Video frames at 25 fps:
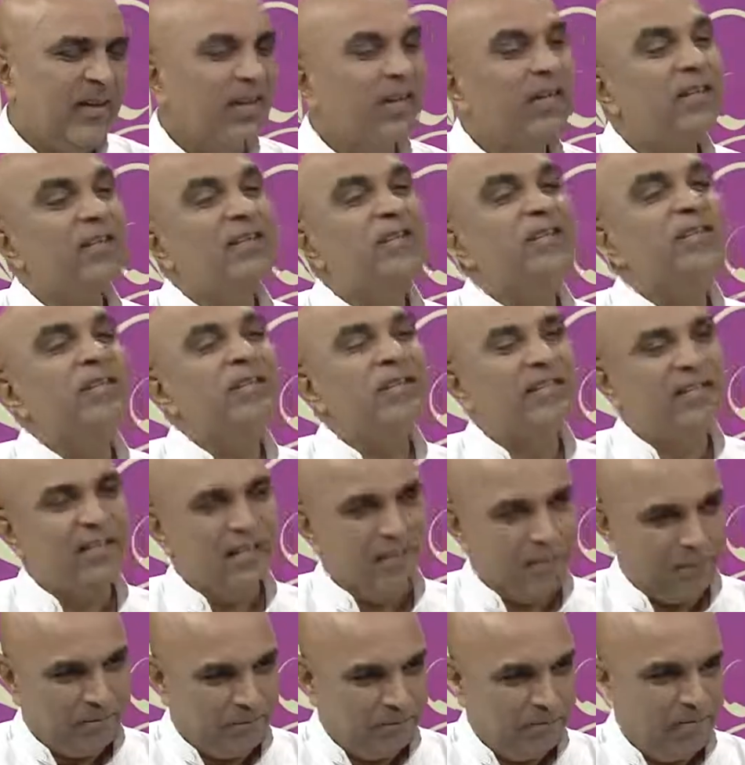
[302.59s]
हर चीजें
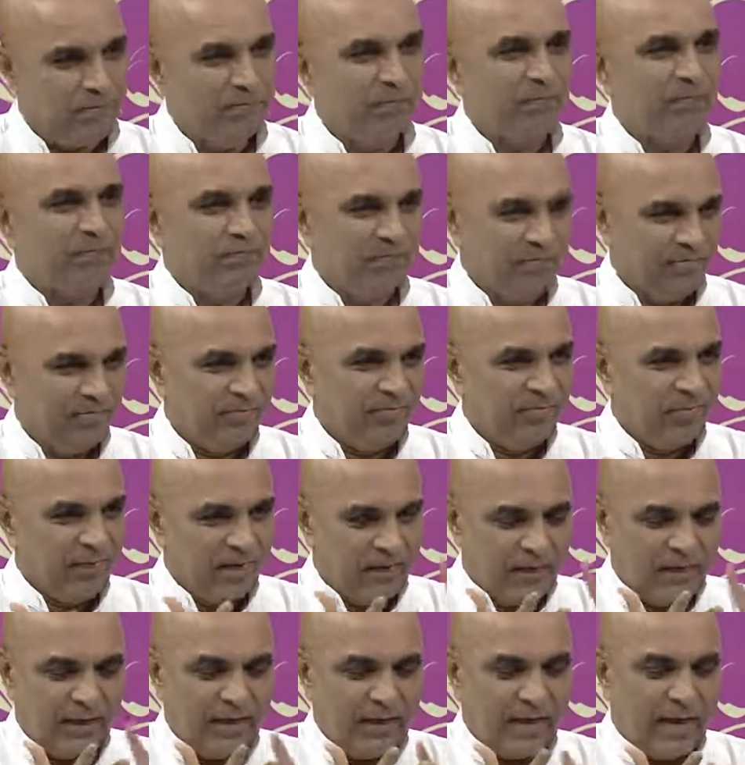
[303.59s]

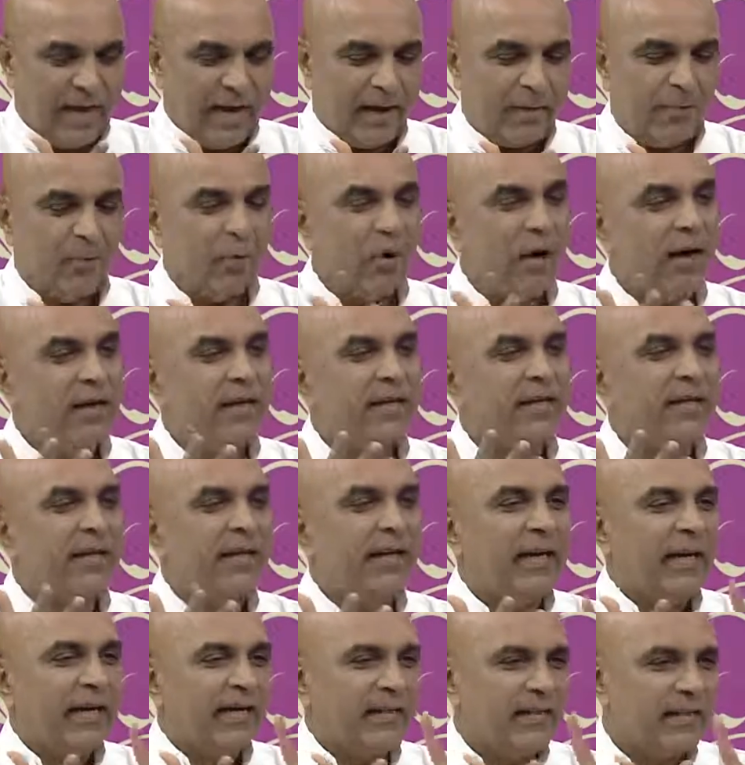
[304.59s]
अच्छा कि
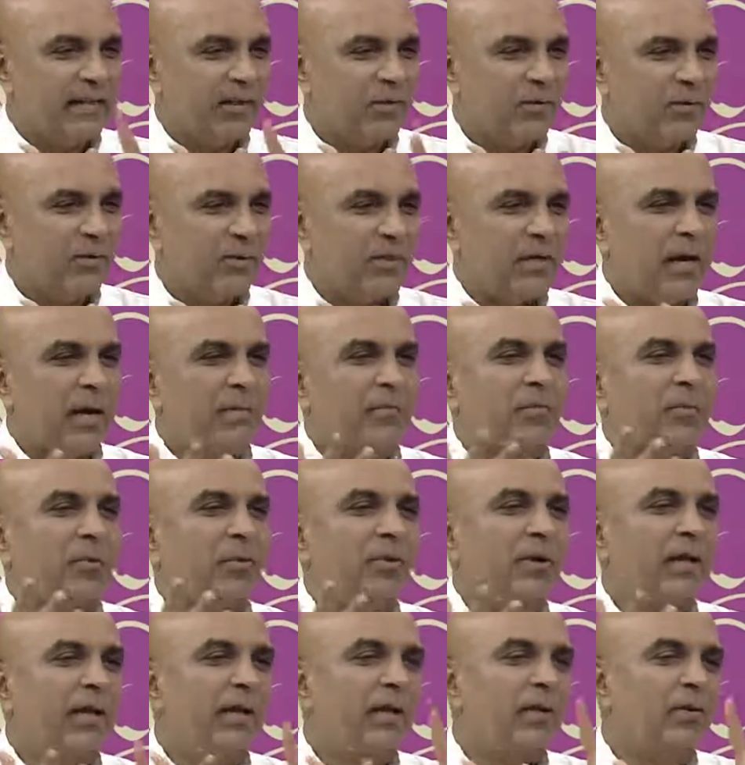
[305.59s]
कार्बोहाइड्रेट डाइजेस्ट हो जाए
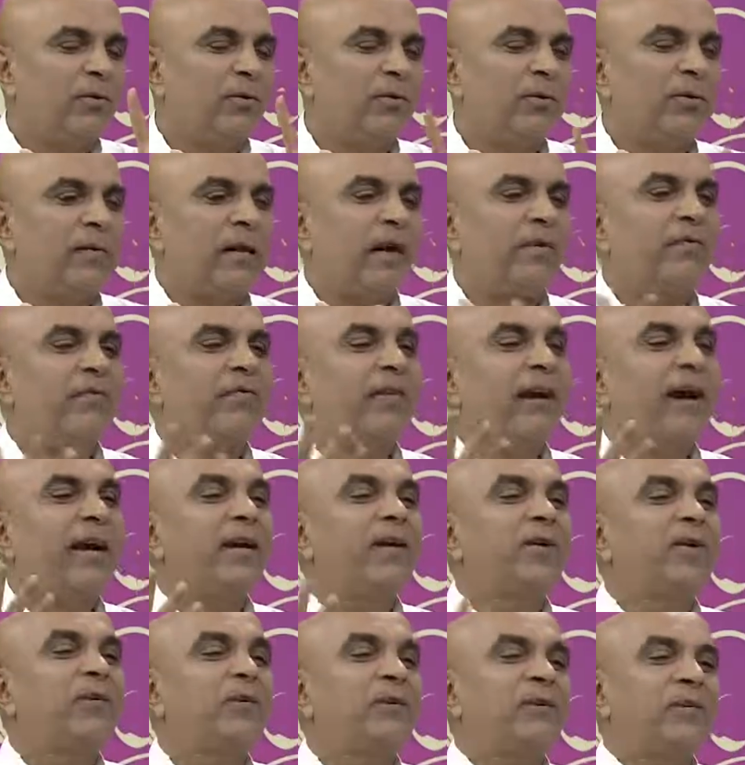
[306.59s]
प्रोटीन अच्छा, हो जाए फैट हो